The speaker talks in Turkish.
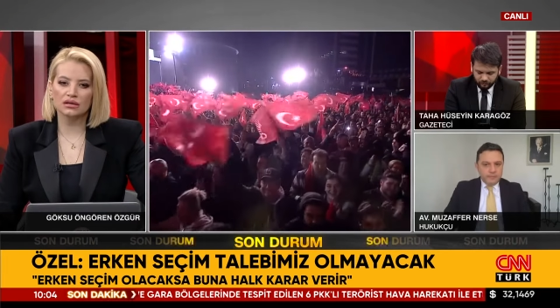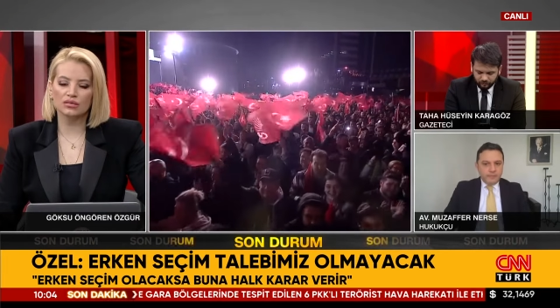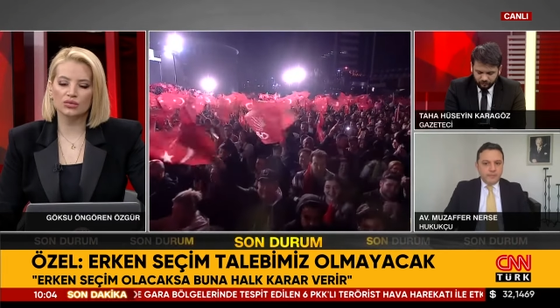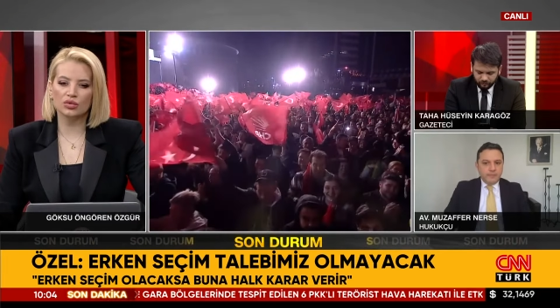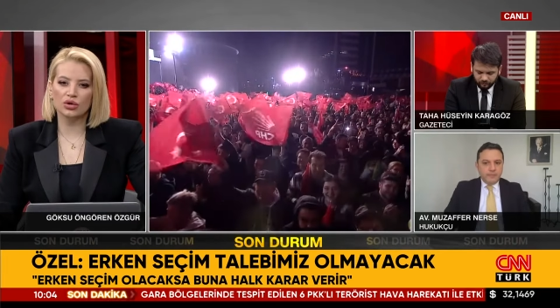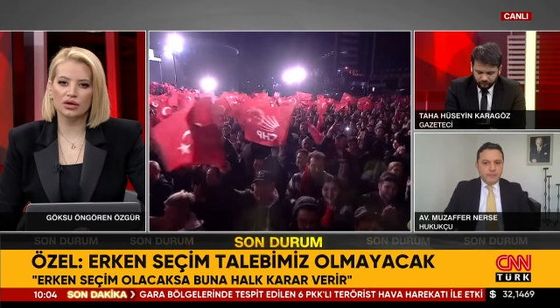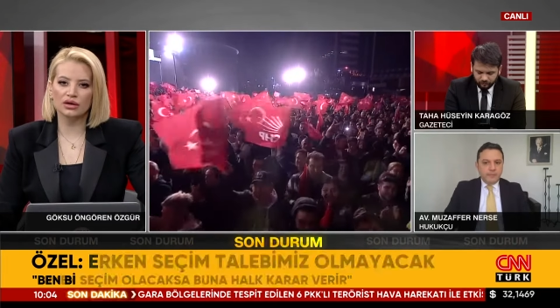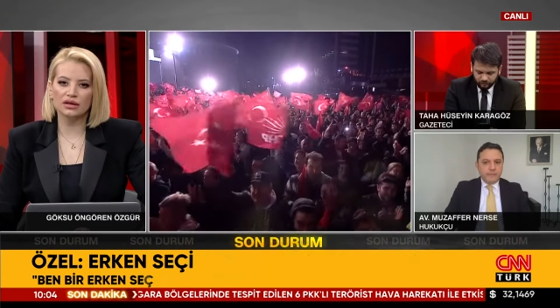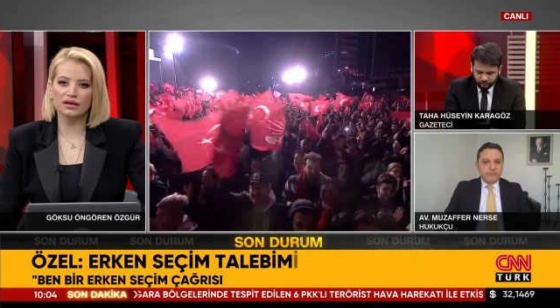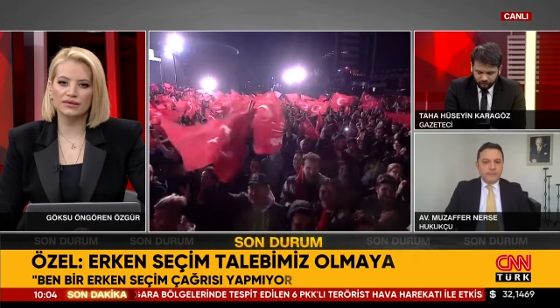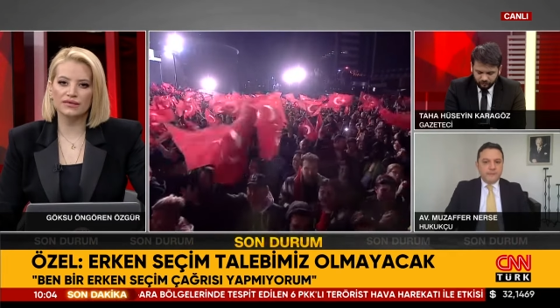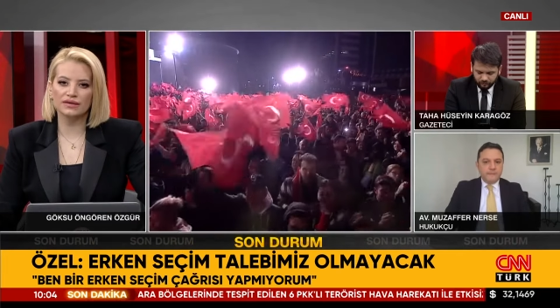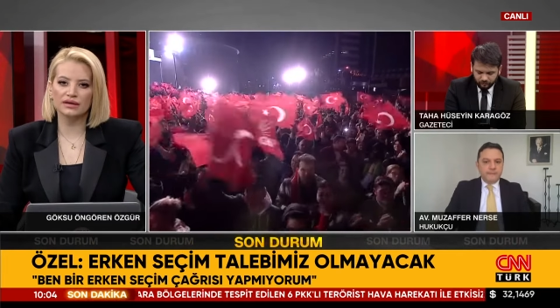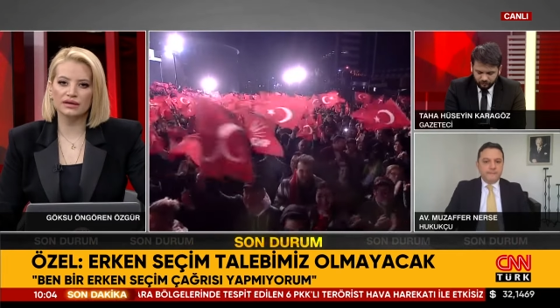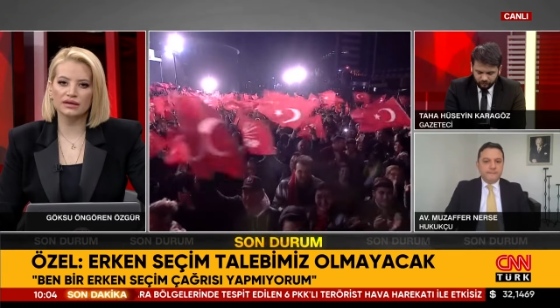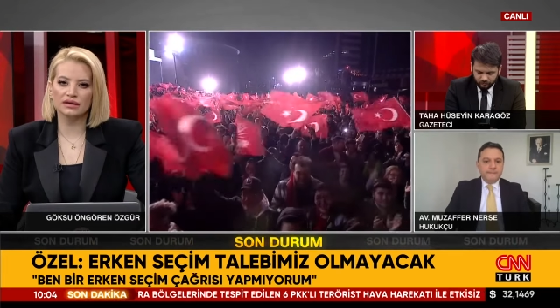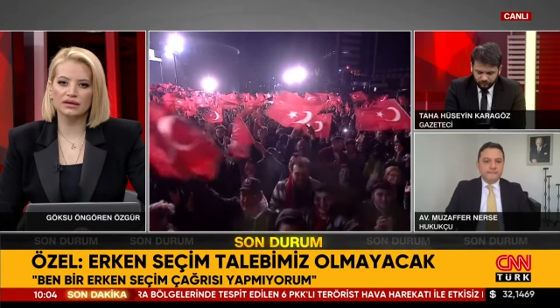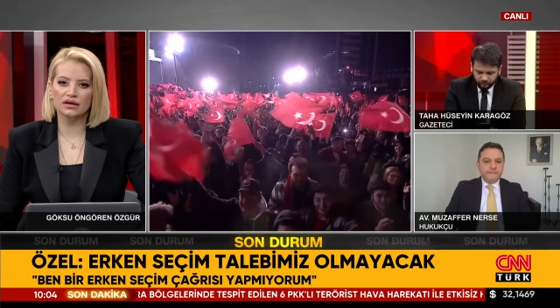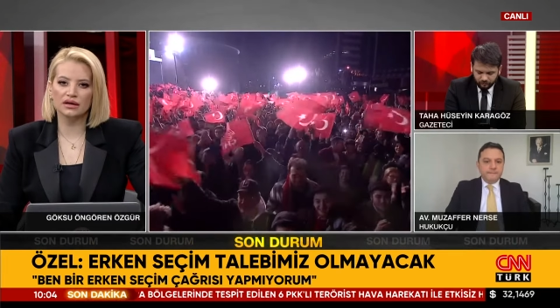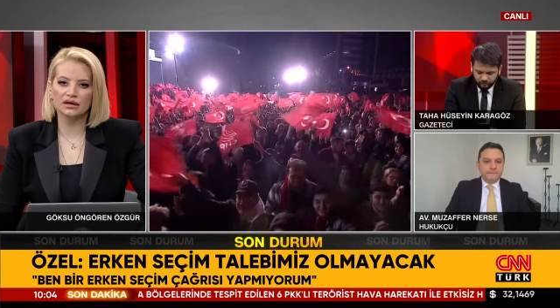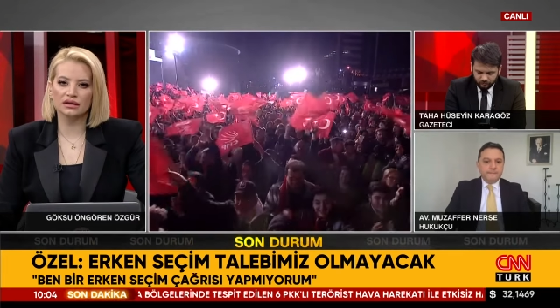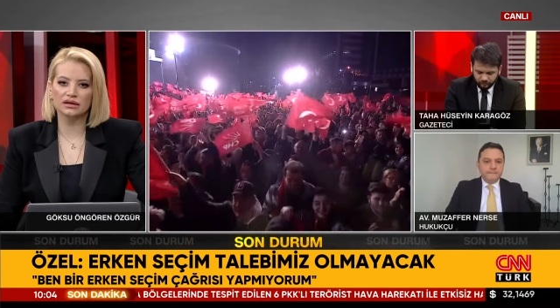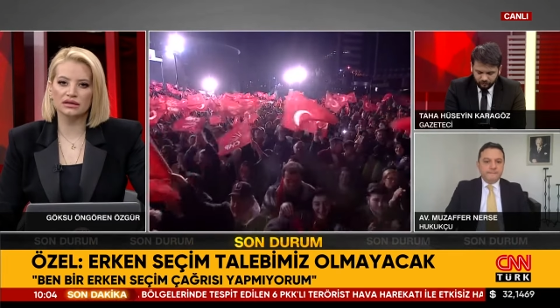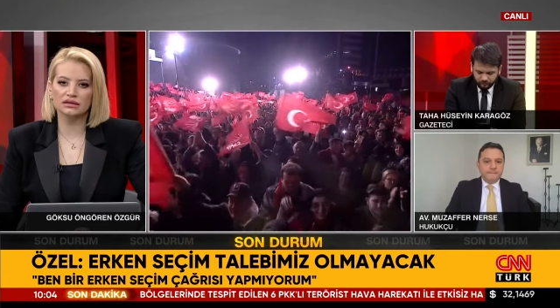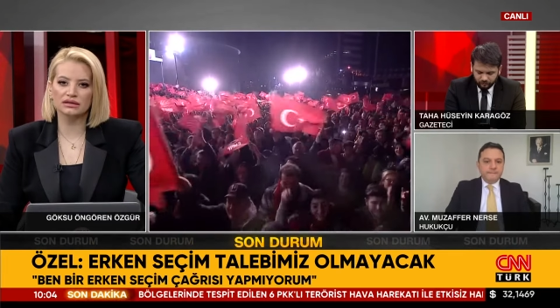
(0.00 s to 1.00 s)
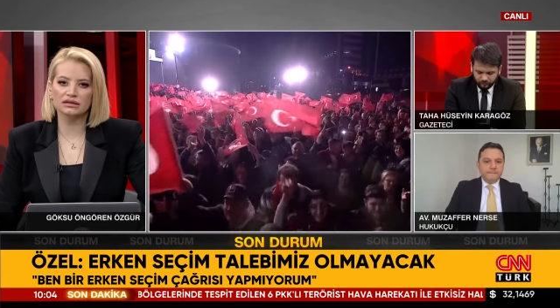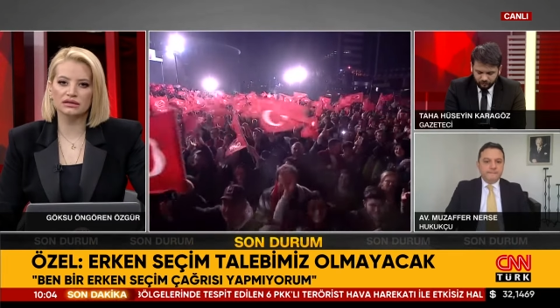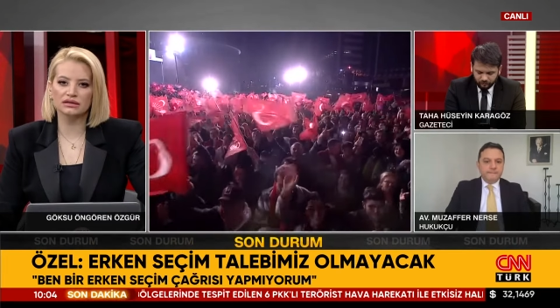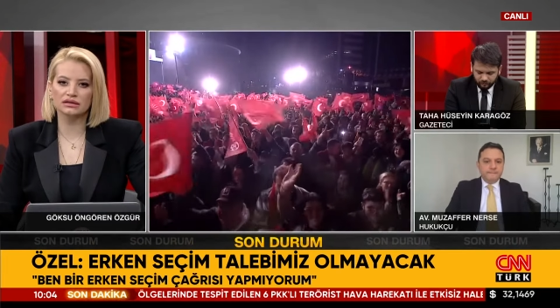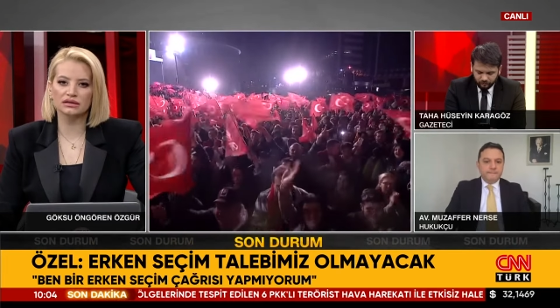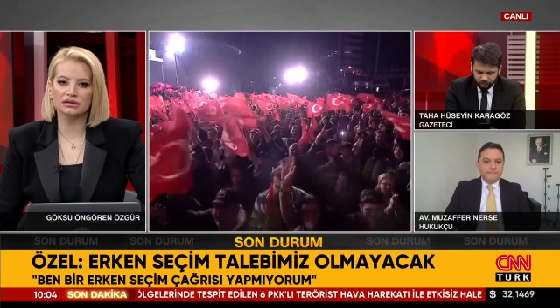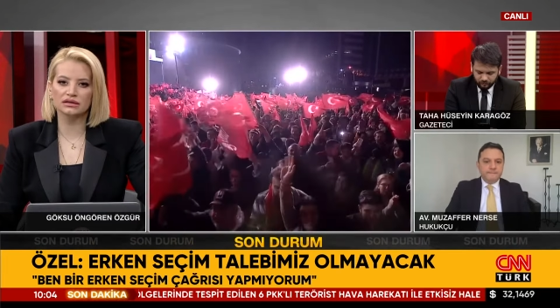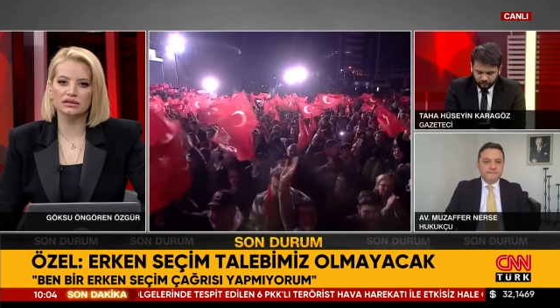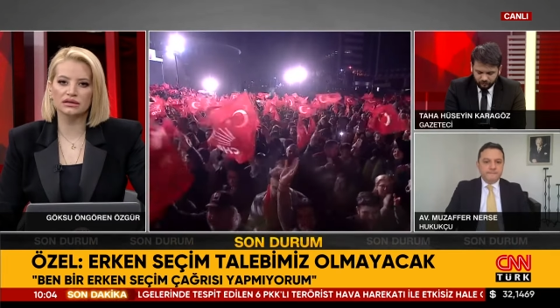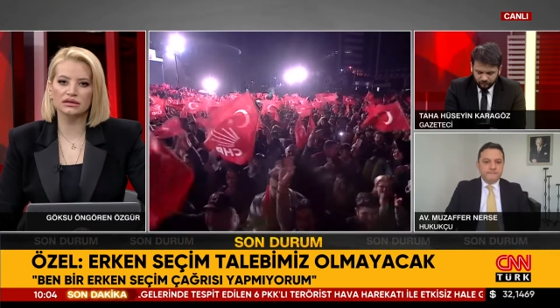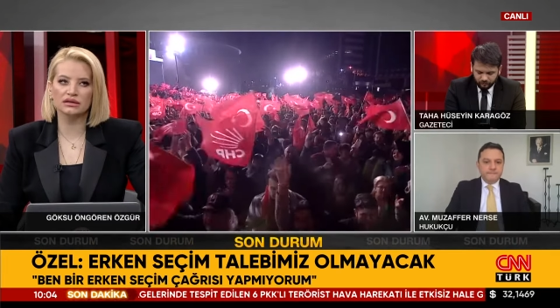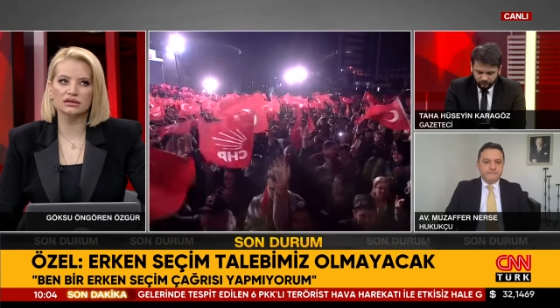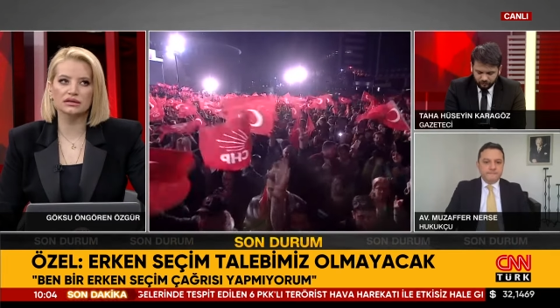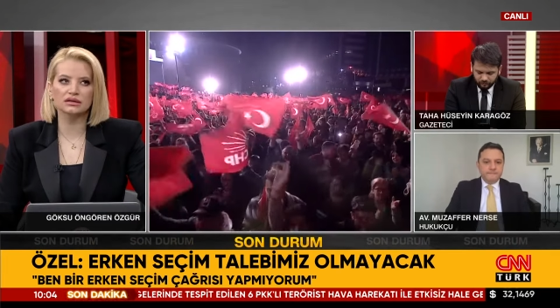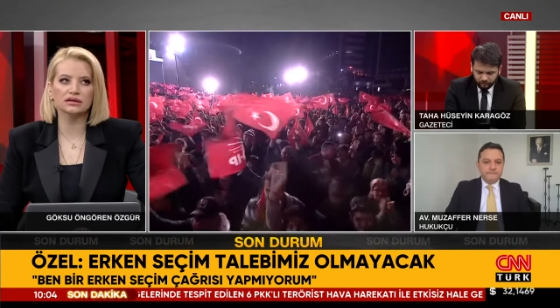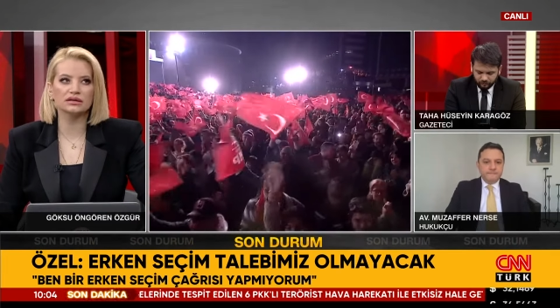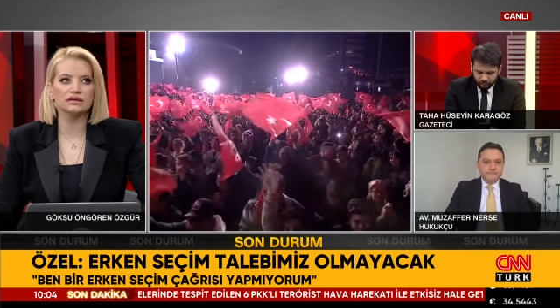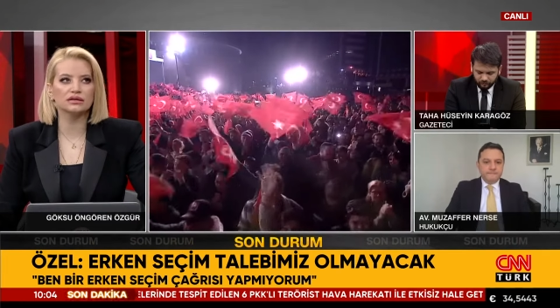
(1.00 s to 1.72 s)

muhalefetin hakkıdır e,